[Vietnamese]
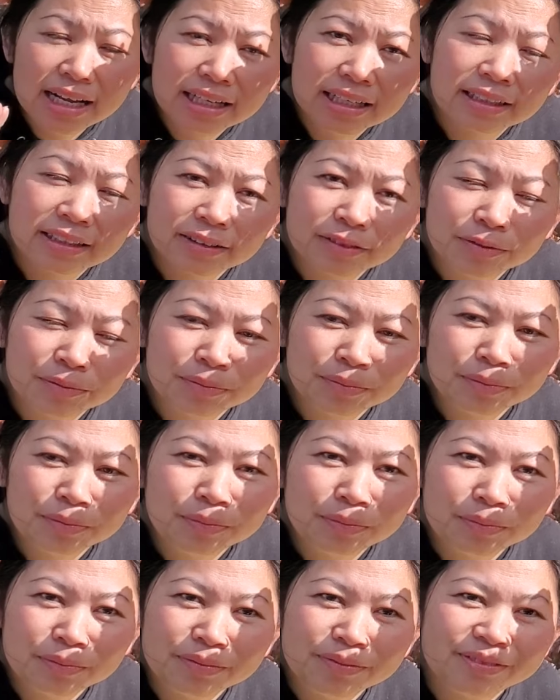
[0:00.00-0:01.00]
yếu là thư
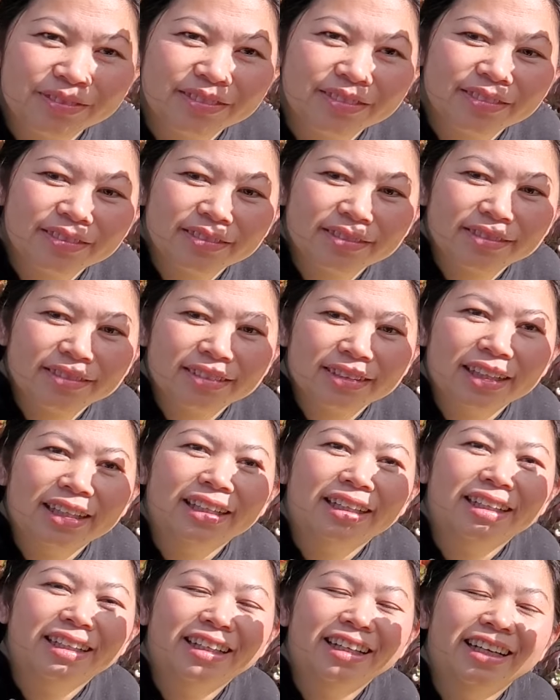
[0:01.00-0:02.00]
giãn ha relax ha
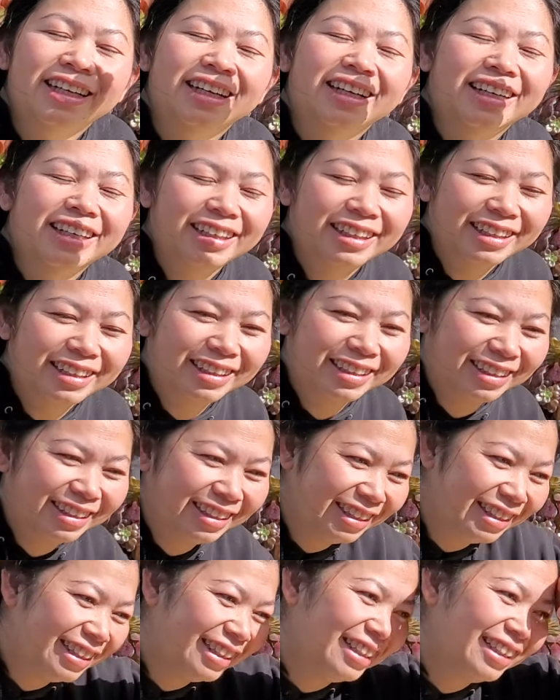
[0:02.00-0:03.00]
enjoy mọi
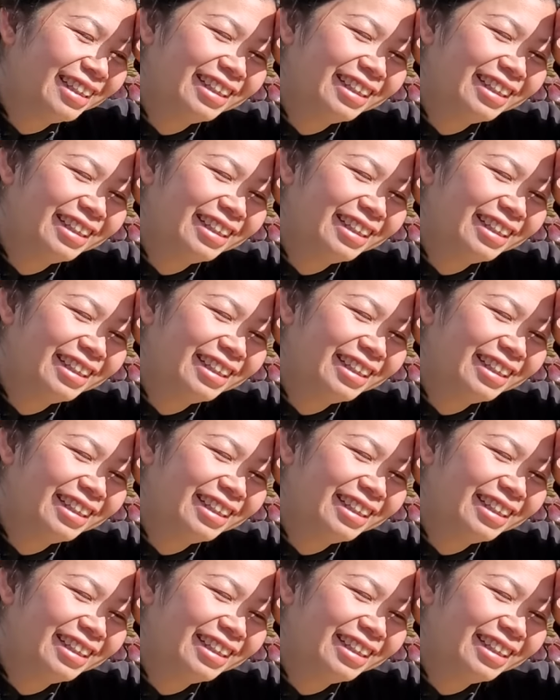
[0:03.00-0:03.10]
người